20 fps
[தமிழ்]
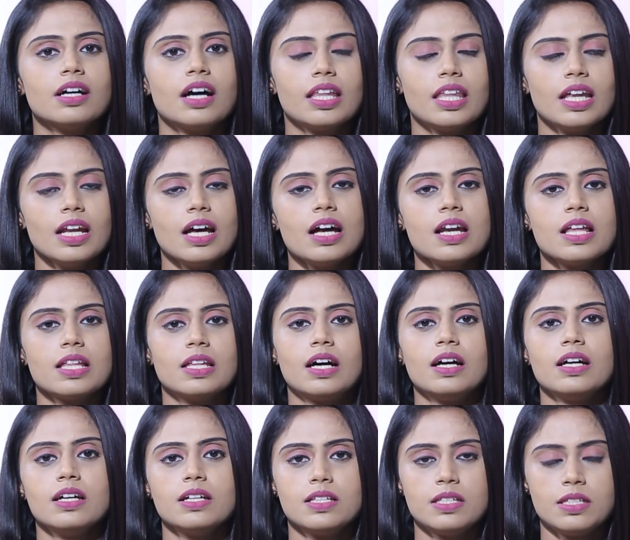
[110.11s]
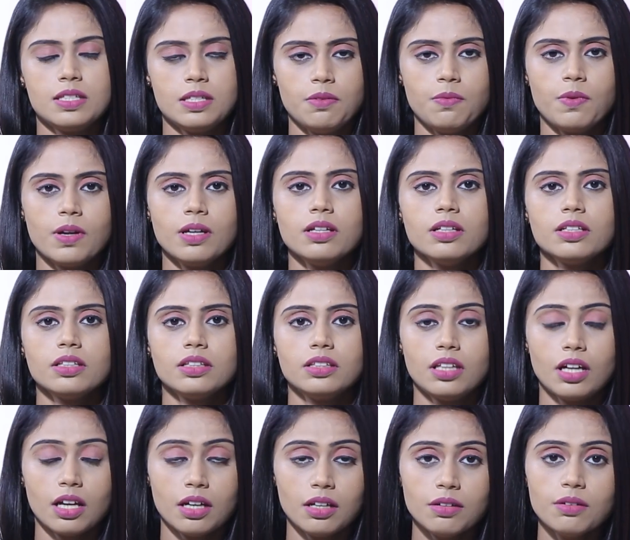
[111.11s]
அதனால தான் சிவன்
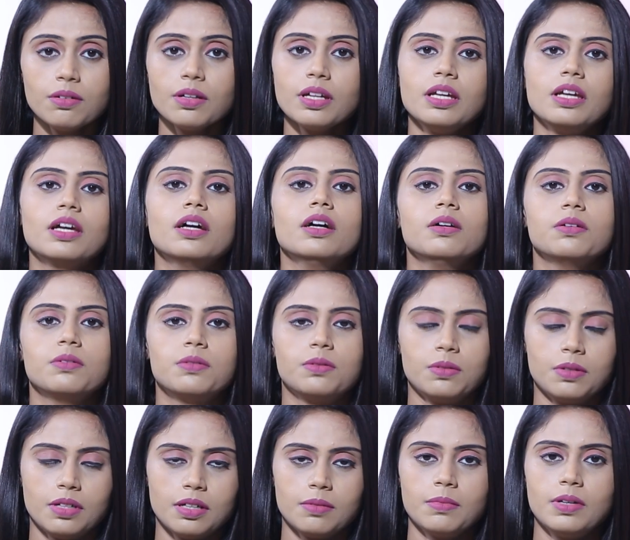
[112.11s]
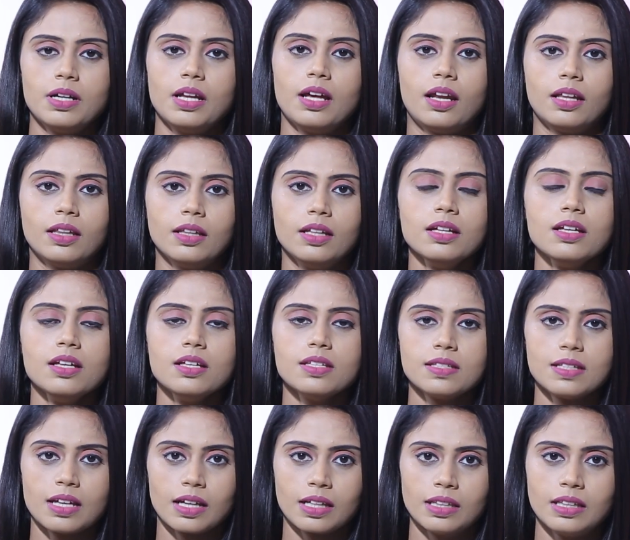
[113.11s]
தன்னுடைய உடம்புலேருந்து
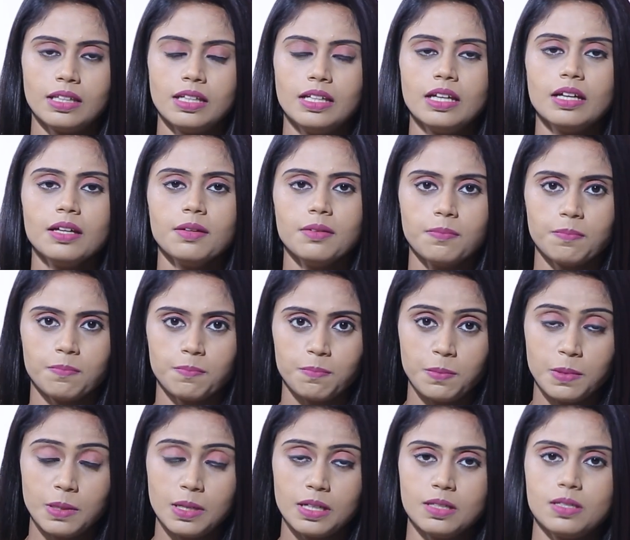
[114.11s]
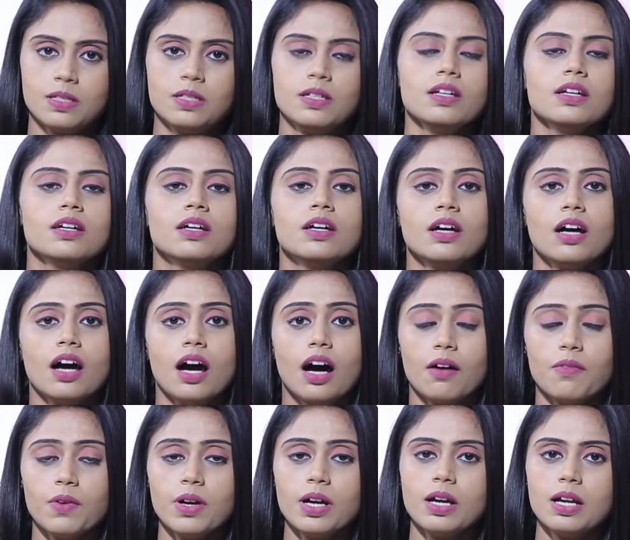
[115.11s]
சக்தியை பிரித்து
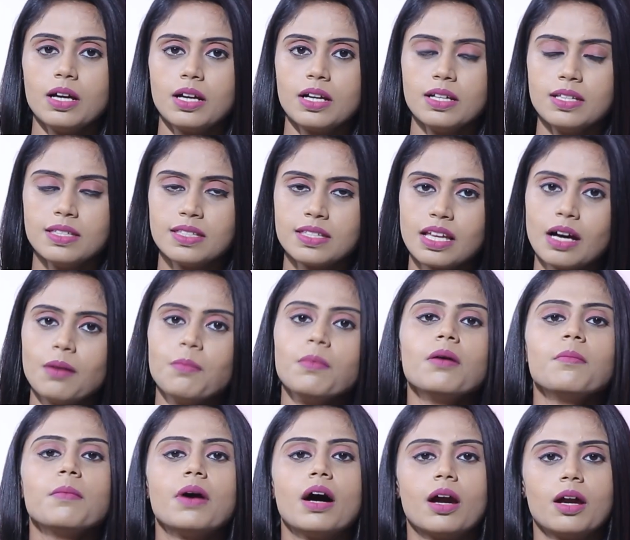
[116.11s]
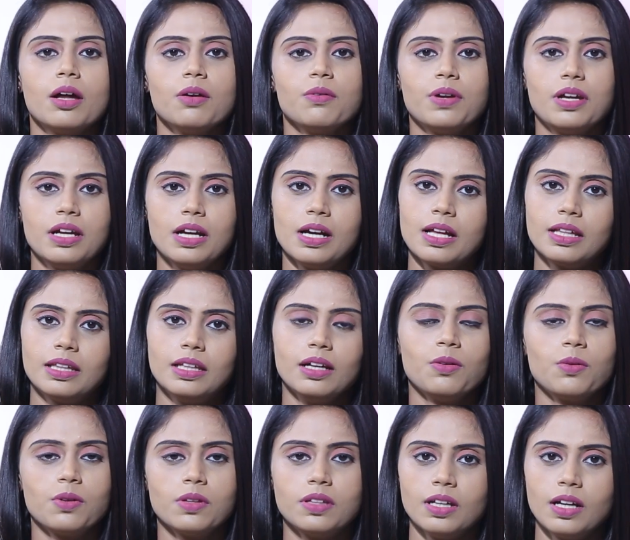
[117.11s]
அவங்களுக்கு சமமான ஒரு இடத்தை
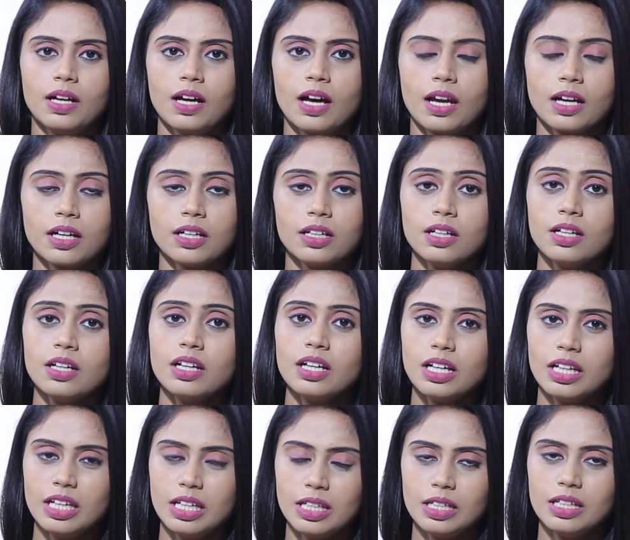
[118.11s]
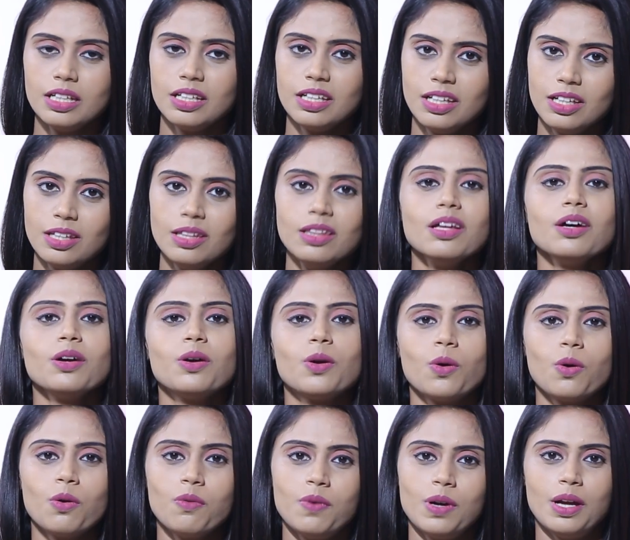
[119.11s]
கொடுத்துருக்காரு இது இந்த
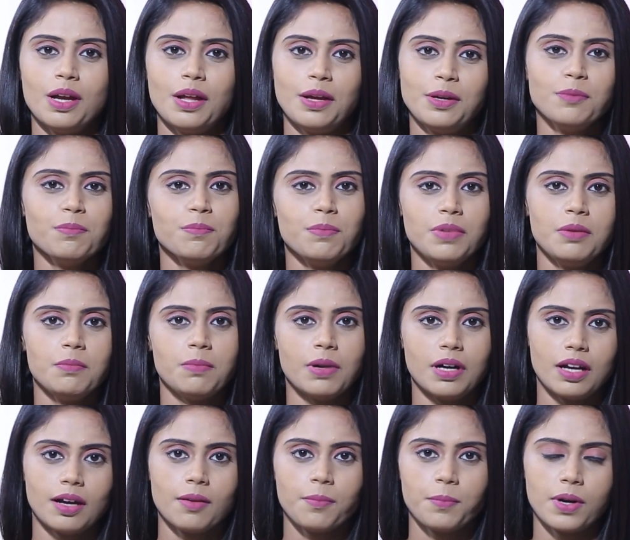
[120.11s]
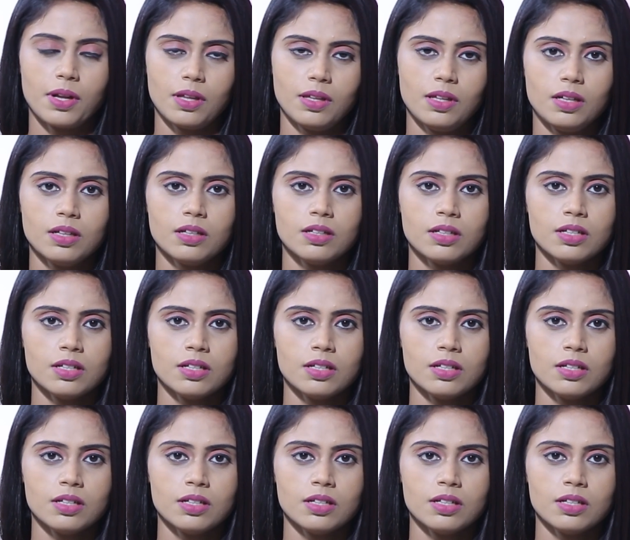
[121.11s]
கோவில்லையும் பின்பற்றப்படுது